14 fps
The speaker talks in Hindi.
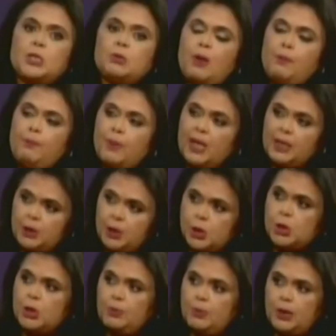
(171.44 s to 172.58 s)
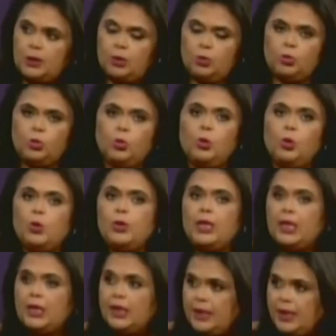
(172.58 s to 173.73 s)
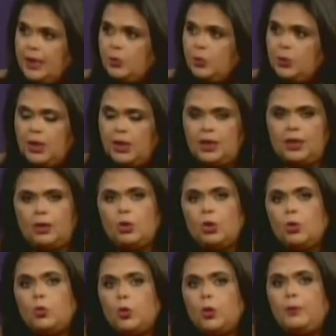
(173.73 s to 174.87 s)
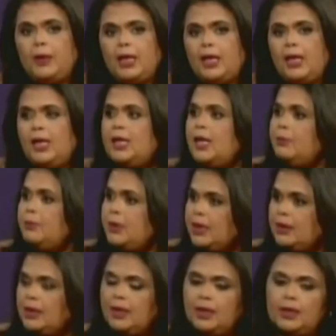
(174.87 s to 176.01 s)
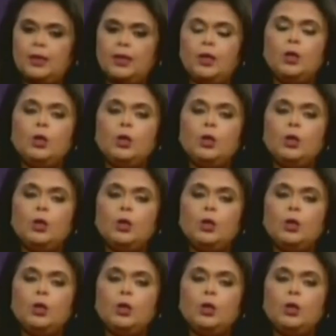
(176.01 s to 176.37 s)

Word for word: से जब आप पार्टनरशिप करते हो दो लोग इकट्ठे होते हैं और कोई भी एक काम करते हैं